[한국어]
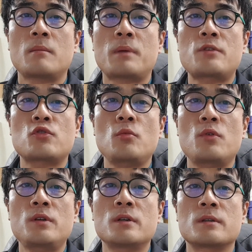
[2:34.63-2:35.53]
발주
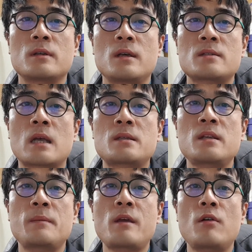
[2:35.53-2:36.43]
규모는
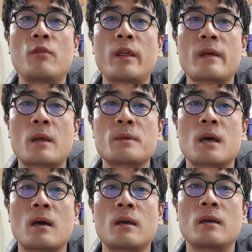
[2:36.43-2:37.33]
4,200억 원에
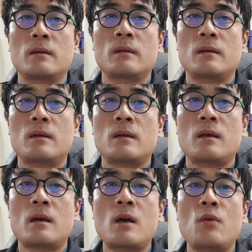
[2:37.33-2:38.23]
달합니다.
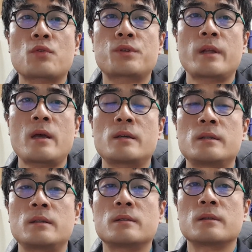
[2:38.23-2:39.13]

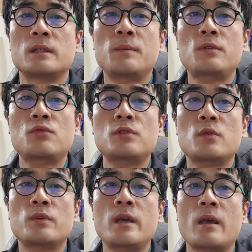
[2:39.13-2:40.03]
한국조선해양은 이번
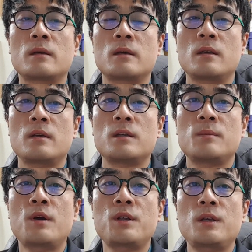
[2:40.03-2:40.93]
수주를 위해
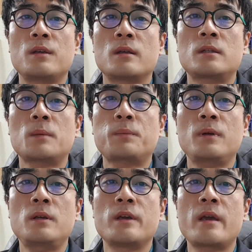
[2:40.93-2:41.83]
임원이
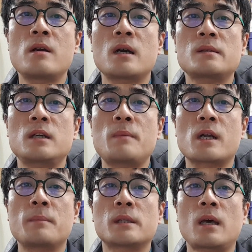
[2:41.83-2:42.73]
특별 여행 허가서를
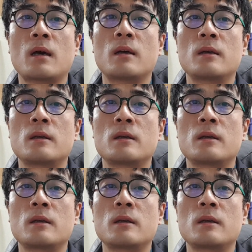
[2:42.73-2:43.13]
발급받아